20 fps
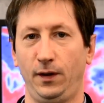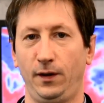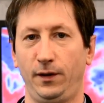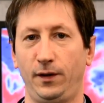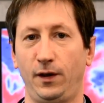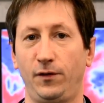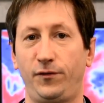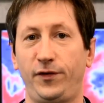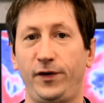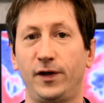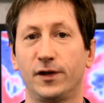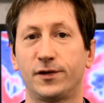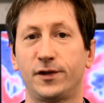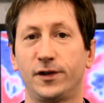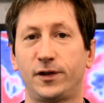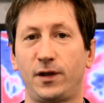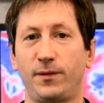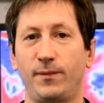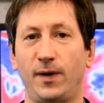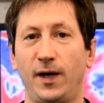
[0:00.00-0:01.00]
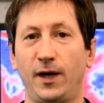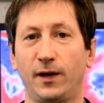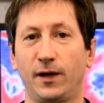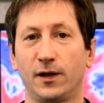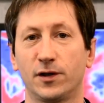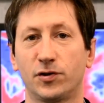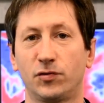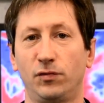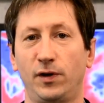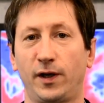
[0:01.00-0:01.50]
Nel fine
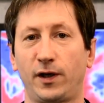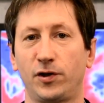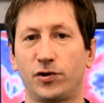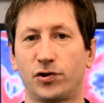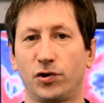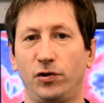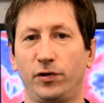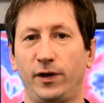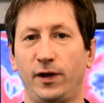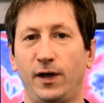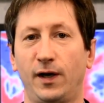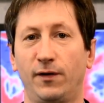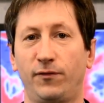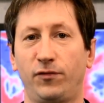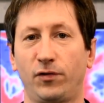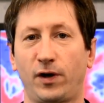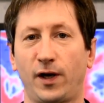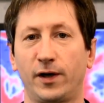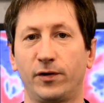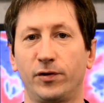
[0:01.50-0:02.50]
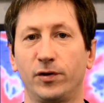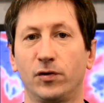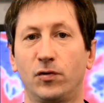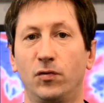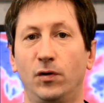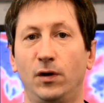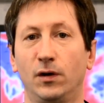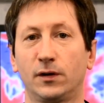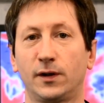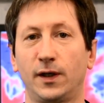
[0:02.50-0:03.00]
settimana sulla regione affioreranno in
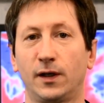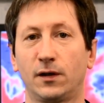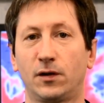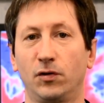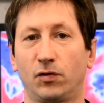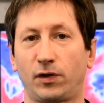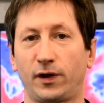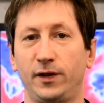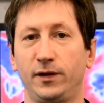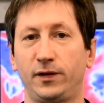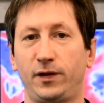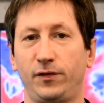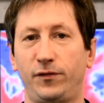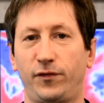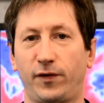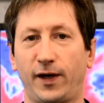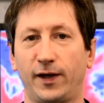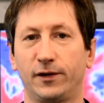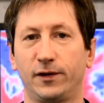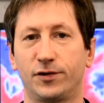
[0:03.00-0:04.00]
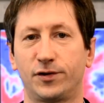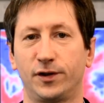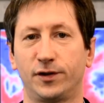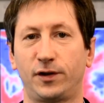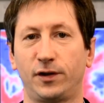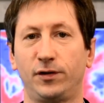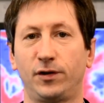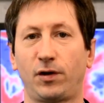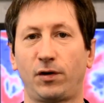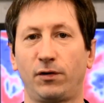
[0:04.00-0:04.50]
quota correnti fredde
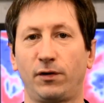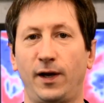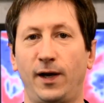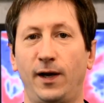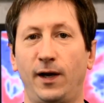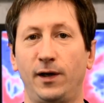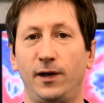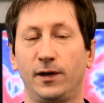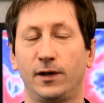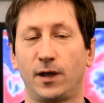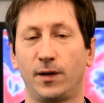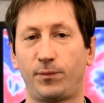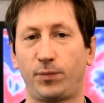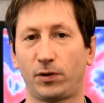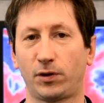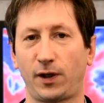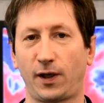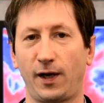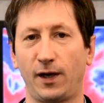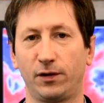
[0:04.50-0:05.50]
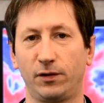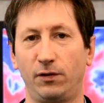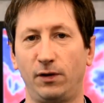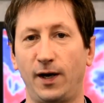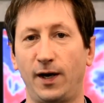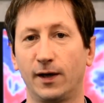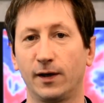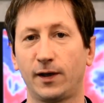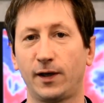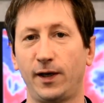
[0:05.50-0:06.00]
settentrionali che porteranno
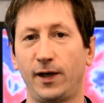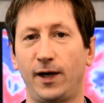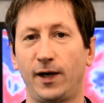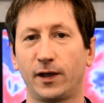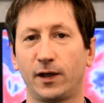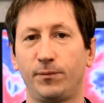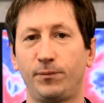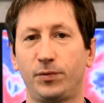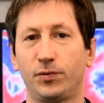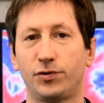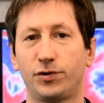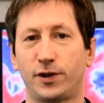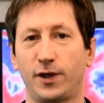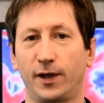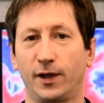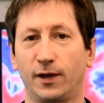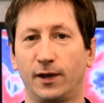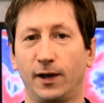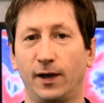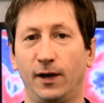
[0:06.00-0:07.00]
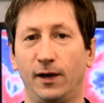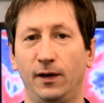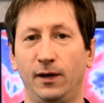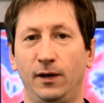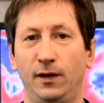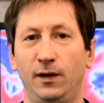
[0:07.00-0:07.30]
anche aria più secca.